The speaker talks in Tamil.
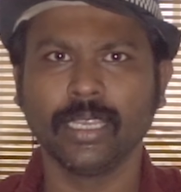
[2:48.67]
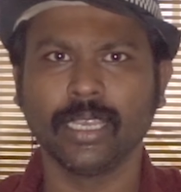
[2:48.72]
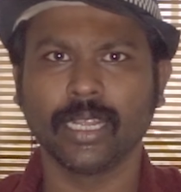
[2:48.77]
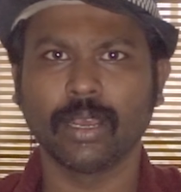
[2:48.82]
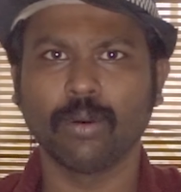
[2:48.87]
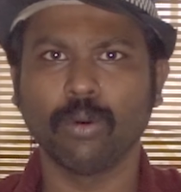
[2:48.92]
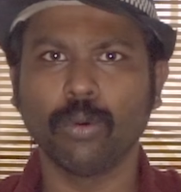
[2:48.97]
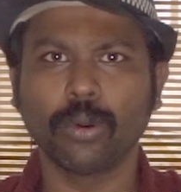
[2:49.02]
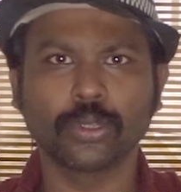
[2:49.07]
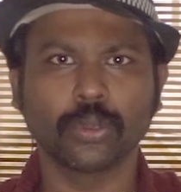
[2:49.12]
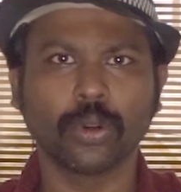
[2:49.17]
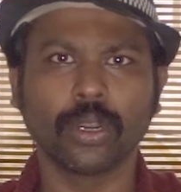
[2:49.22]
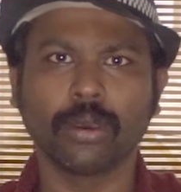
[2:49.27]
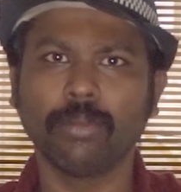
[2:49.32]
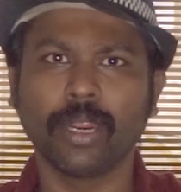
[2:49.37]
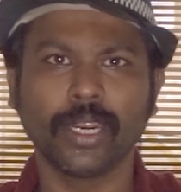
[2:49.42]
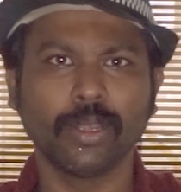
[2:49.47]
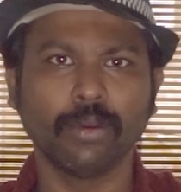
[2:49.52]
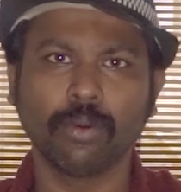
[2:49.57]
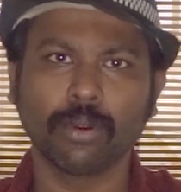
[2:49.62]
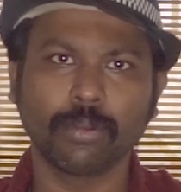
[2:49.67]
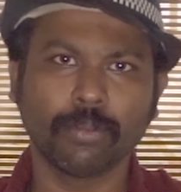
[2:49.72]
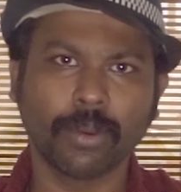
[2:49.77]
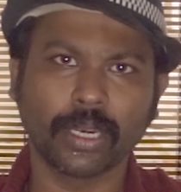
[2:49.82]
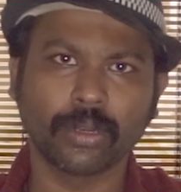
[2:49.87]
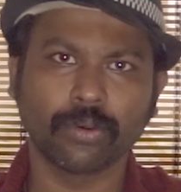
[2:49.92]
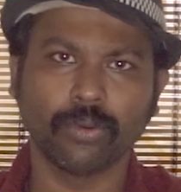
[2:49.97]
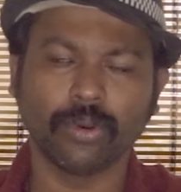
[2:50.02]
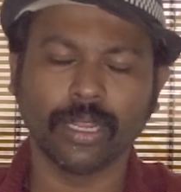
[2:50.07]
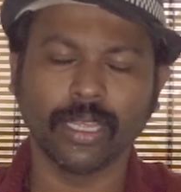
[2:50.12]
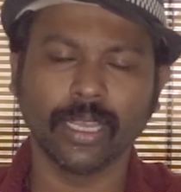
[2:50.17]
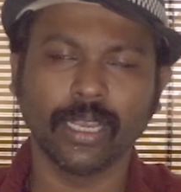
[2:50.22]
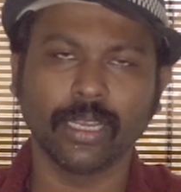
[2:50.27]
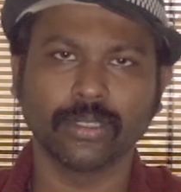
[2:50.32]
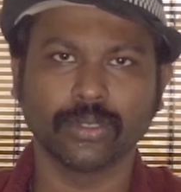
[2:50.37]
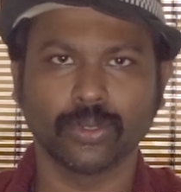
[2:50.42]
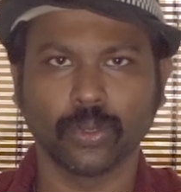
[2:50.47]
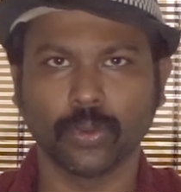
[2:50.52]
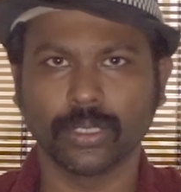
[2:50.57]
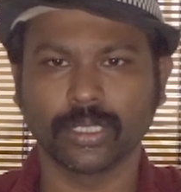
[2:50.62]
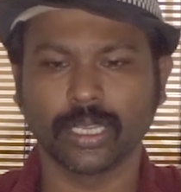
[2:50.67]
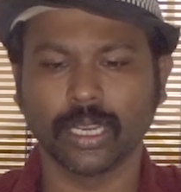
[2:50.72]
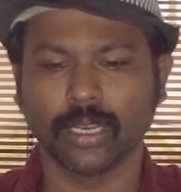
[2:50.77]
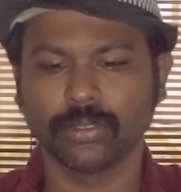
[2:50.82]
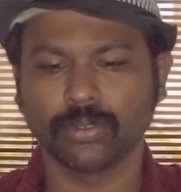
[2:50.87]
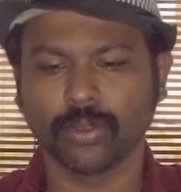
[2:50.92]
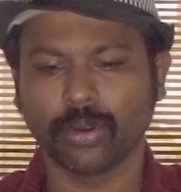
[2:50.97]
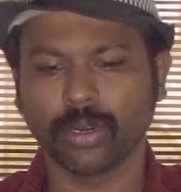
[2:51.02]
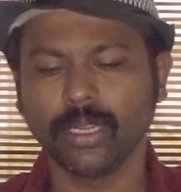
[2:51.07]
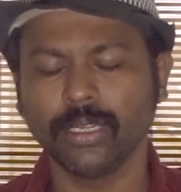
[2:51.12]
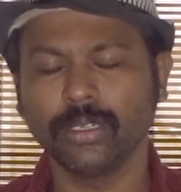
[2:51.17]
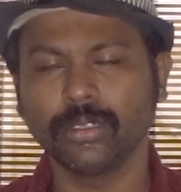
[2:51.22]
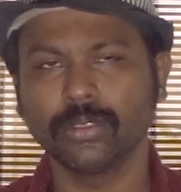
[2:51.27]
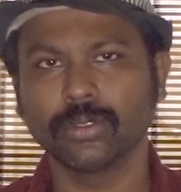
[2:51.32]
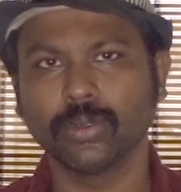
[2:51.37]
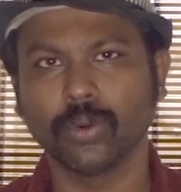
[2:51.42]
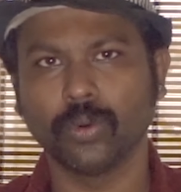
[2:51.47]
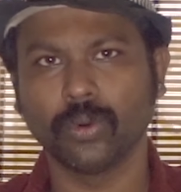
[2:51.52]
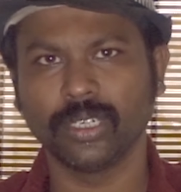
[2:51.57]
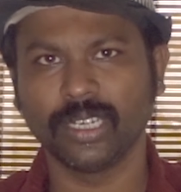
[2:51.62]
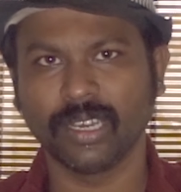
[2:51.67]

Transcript: ஏன்னா ஒவ்வொருத்தரோட பாடி ஒவ்வொரு மாதிரி இருக்கும் இல்லையா ஸோ அதுக்காக சொல்கிறேன் ஸோ